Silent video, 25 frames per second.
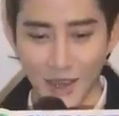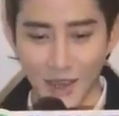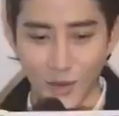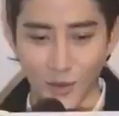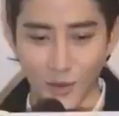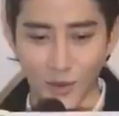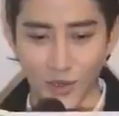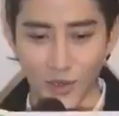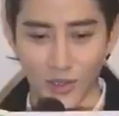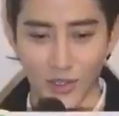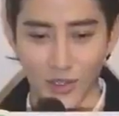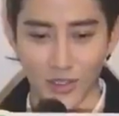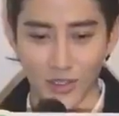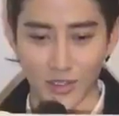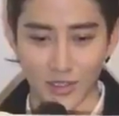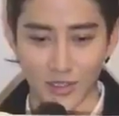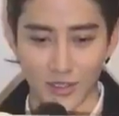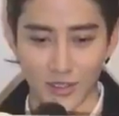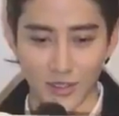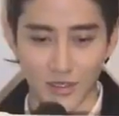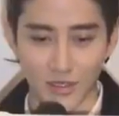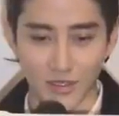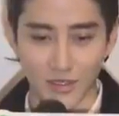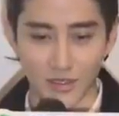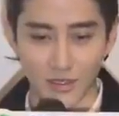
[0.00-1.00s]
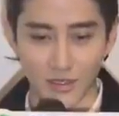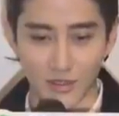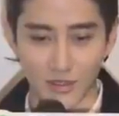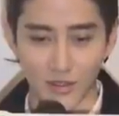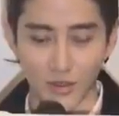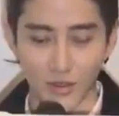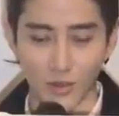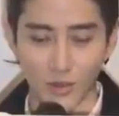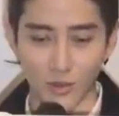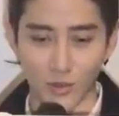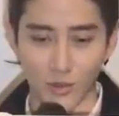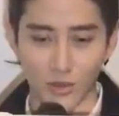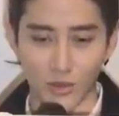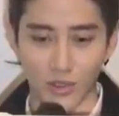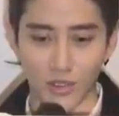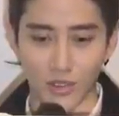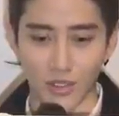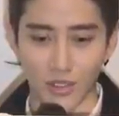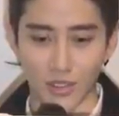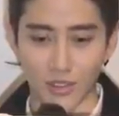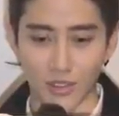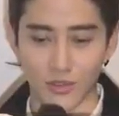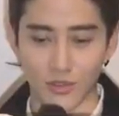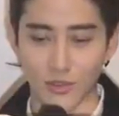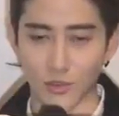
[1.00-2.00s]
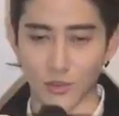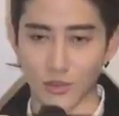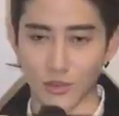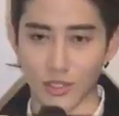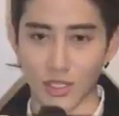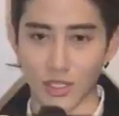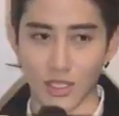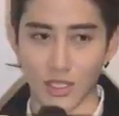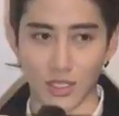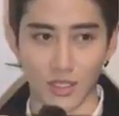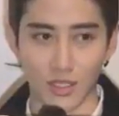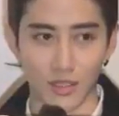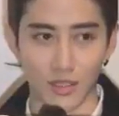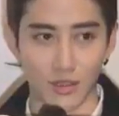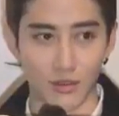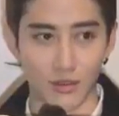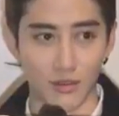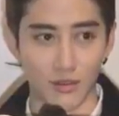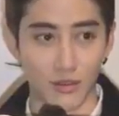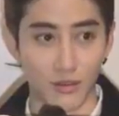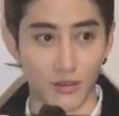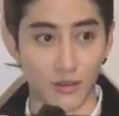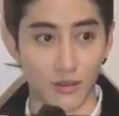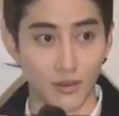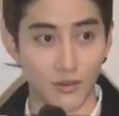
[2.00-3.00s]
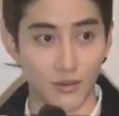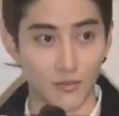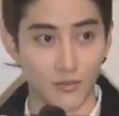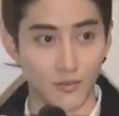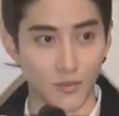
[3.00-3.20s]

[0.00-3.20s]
我用我的手机呃